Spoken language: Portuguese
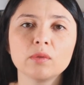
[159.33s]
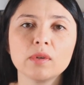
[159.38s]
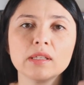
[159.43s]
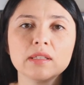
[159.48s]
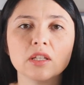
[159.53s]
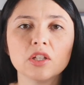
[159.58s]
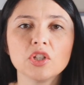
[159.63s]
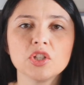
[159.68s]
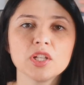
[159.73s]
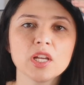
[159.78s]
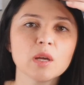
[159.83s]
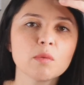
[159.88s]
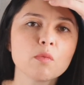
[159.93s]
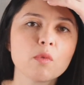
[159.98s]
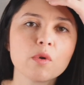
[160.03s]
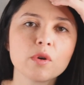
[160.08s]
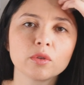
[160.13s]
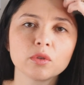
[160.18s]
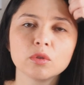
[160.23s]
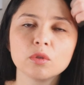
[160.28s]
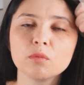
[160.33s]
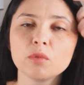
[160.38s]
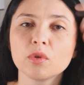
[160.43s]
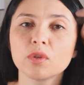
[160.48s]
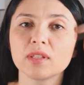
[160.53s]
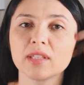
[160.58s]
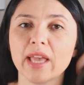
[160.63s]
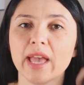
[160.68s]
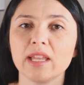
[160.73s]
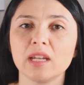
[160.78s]
não exigia muito do meu
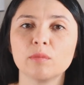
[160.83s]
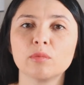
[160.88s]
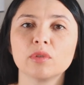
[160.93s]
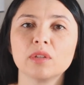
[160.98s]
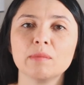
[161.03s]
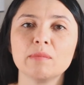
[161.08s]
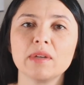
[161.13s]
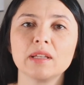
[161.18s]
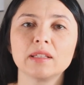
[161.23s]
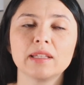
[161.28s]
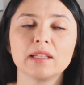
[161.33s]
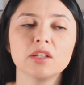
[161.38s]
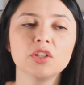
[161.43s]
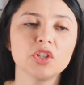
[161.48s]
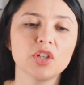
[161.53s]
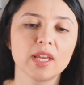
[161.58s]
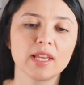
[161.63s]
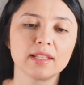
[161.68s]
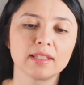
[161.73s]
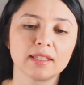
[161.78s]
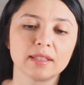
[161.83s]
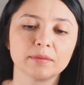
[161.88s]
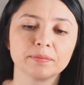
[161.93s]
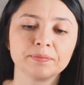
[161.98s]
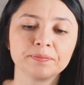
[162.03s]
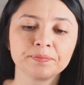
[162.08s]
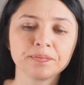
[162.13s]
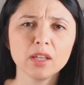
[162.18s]
cérebro, da minha inteligência.